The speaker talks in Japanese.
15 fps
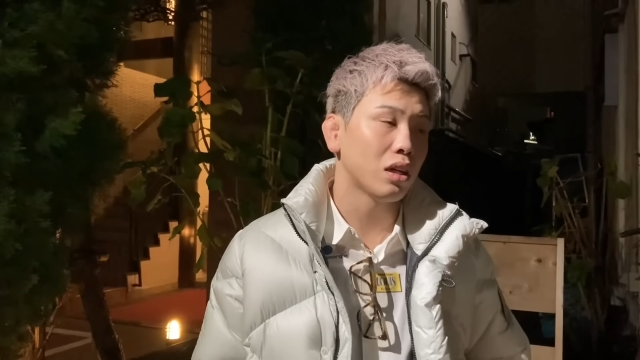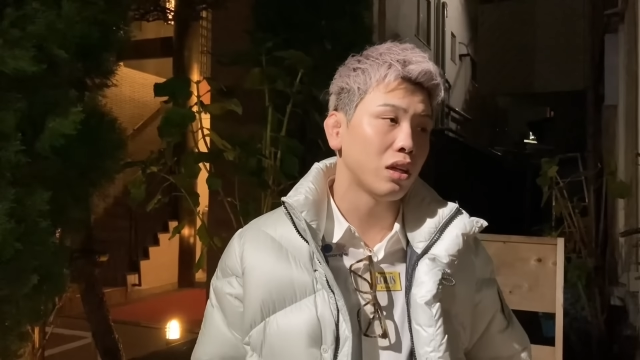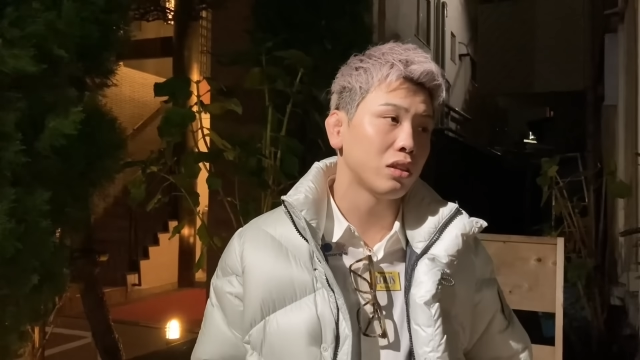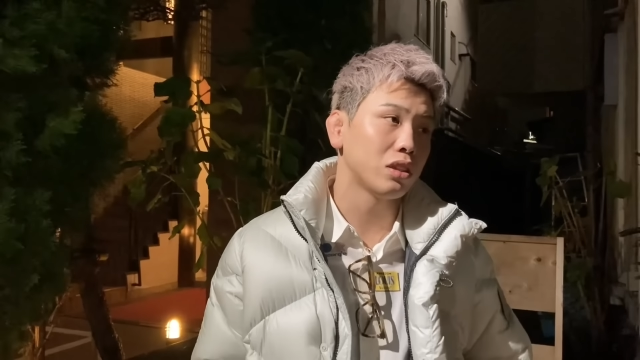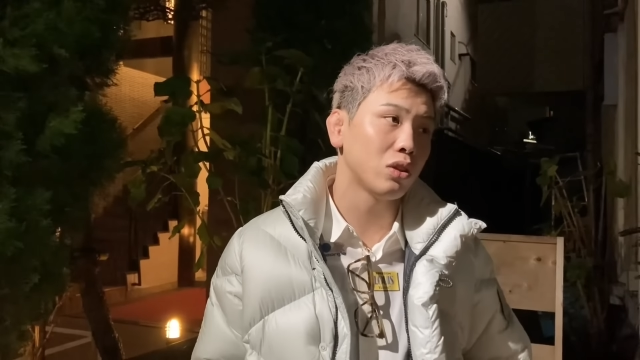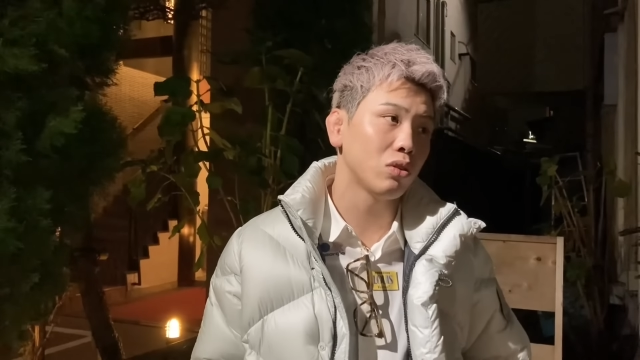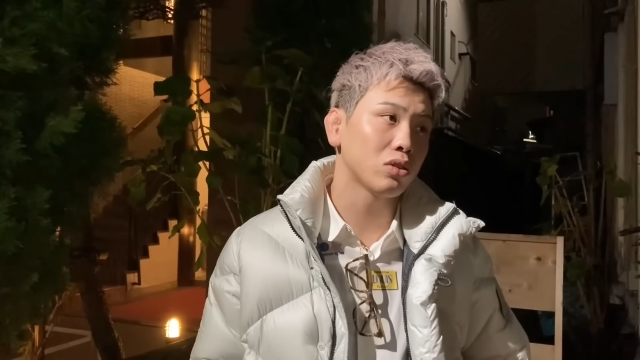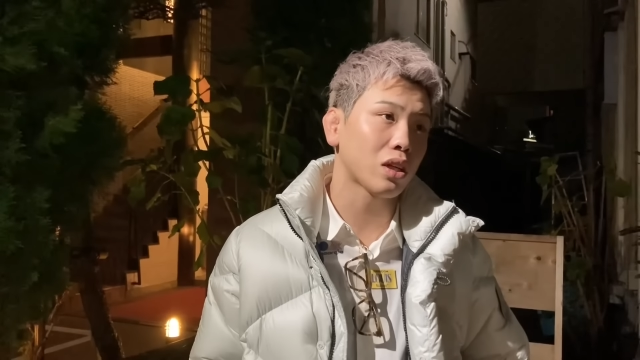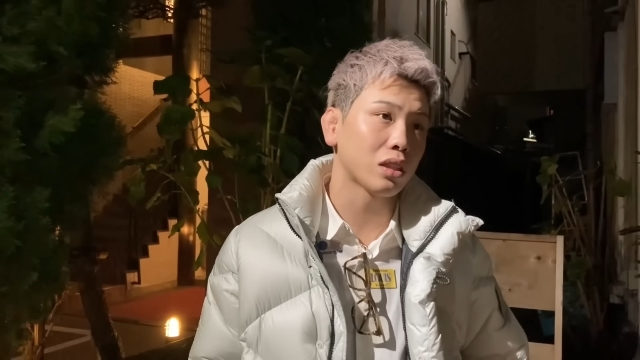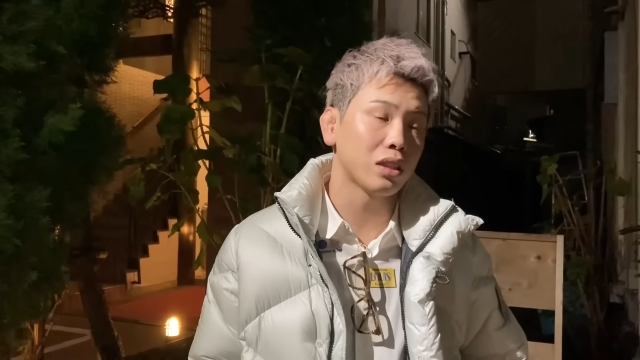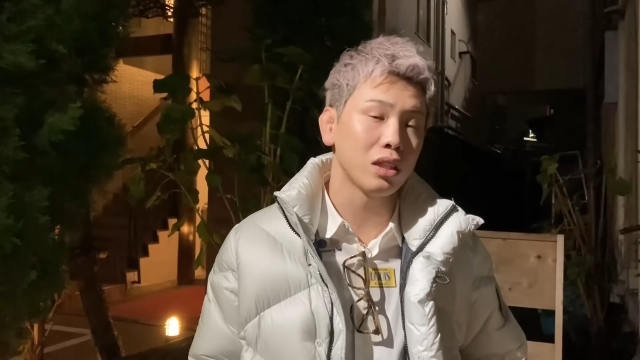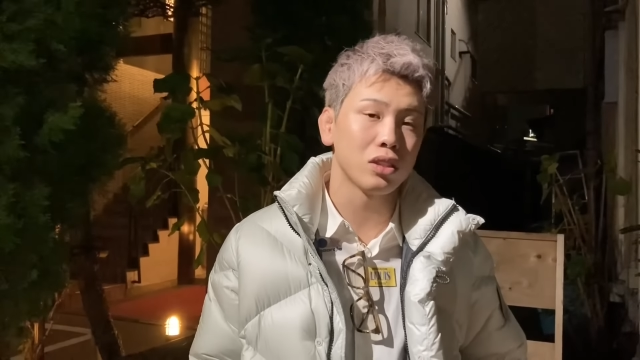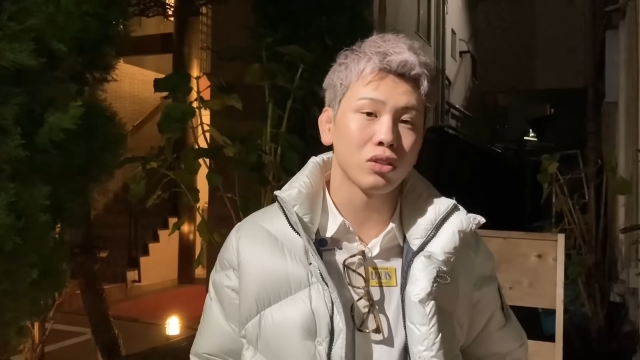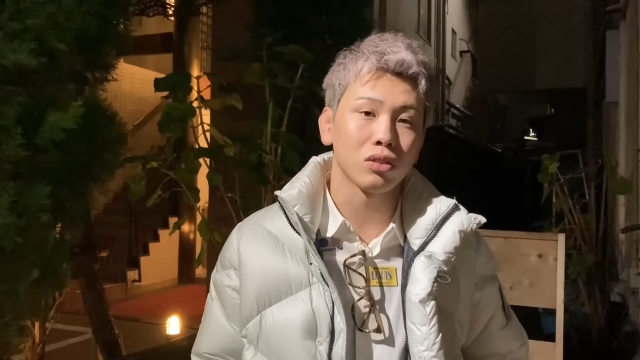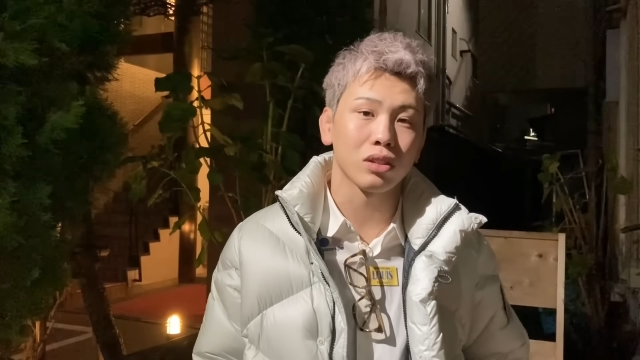篠塚
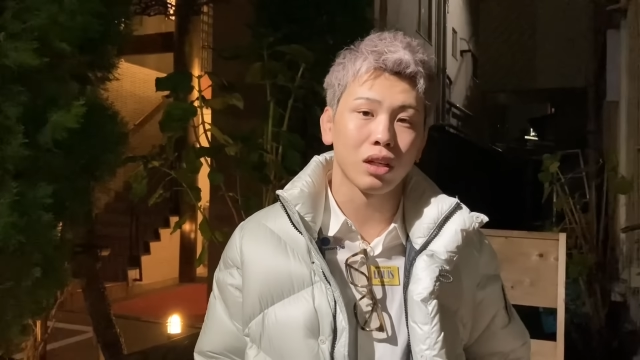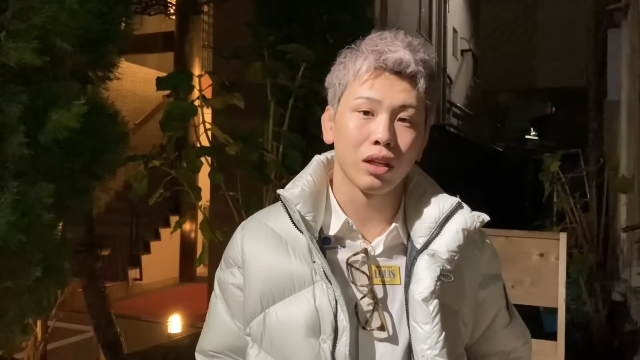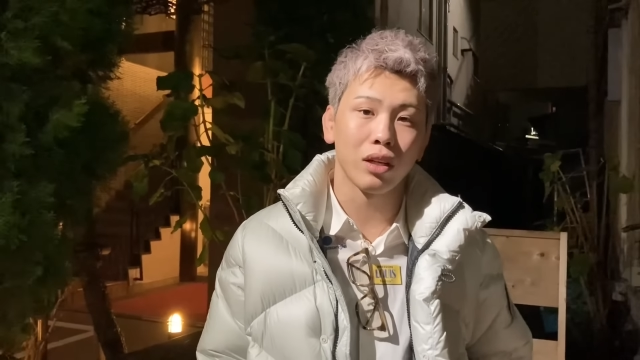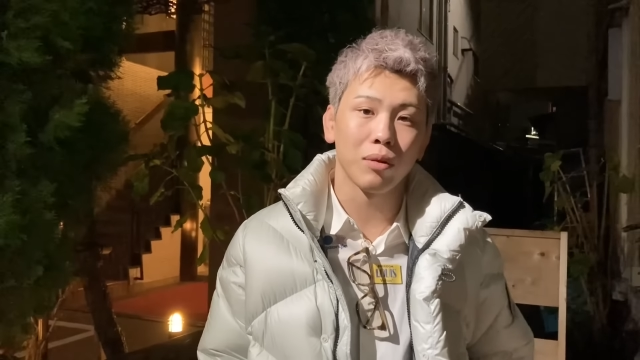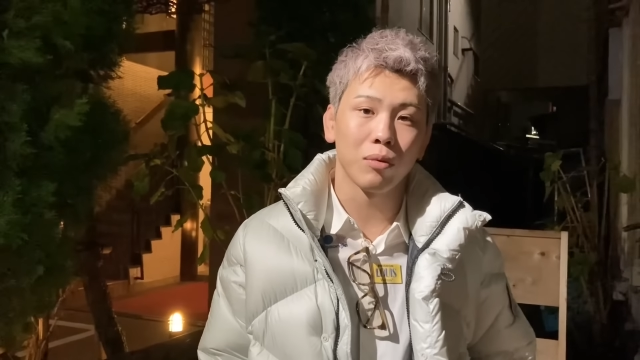選手ですかね。